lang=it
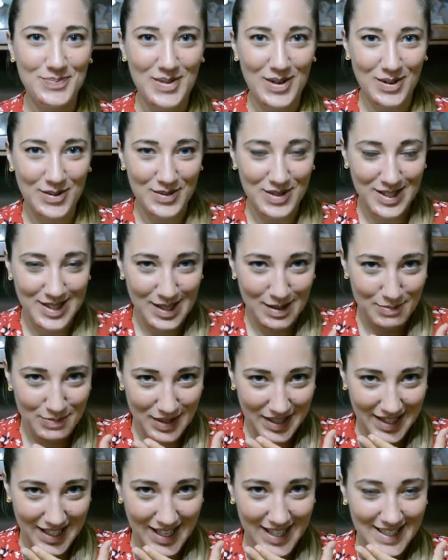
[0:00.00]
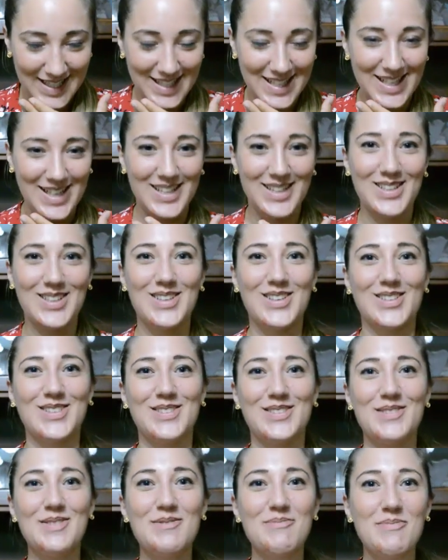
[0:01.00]
per questa patacca che ho
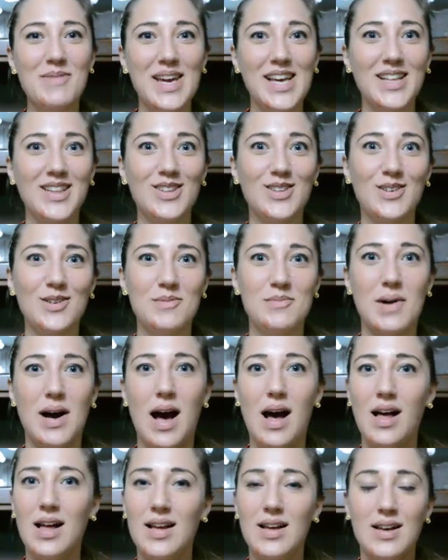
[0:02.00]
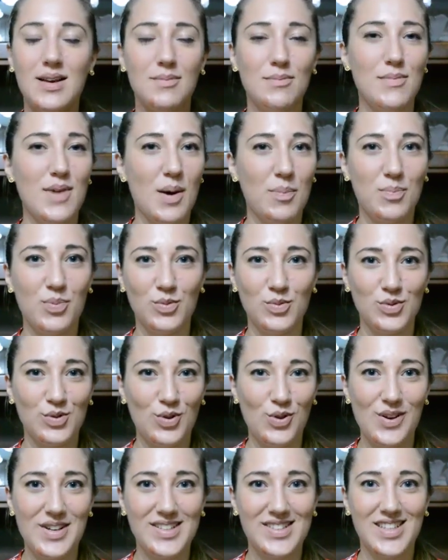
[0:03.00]
sul mento, ma mi
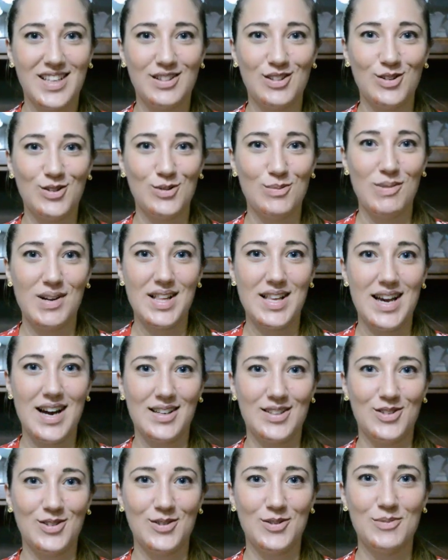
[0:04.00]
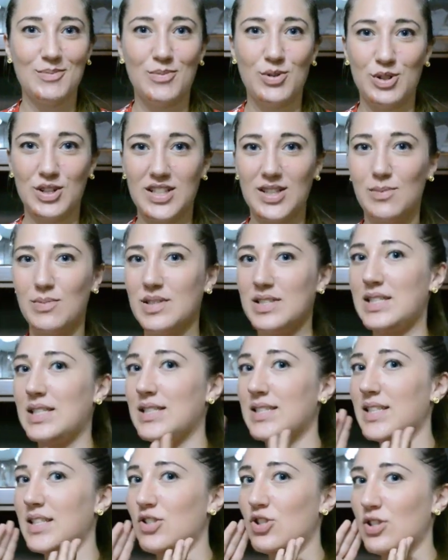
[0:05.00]
appunto l'insetto sbagliato, portate
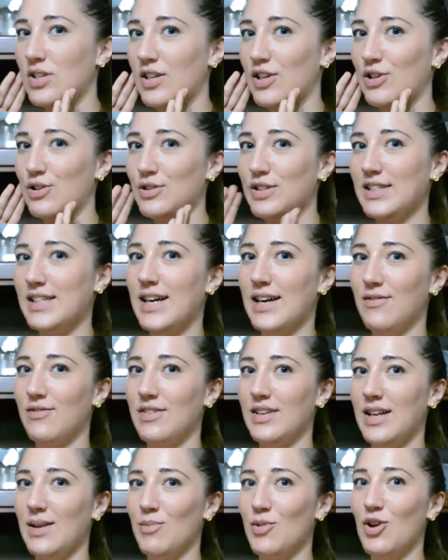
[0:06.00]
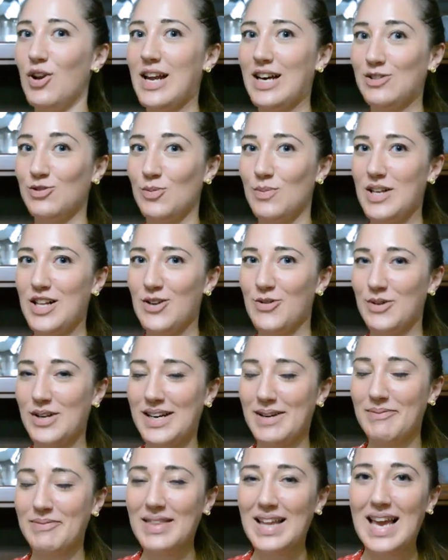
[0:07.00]
pazienza e cercherò di darvi il mio lato
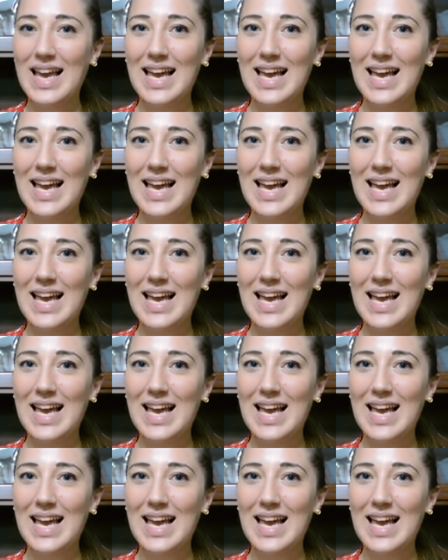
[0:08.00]
migliore.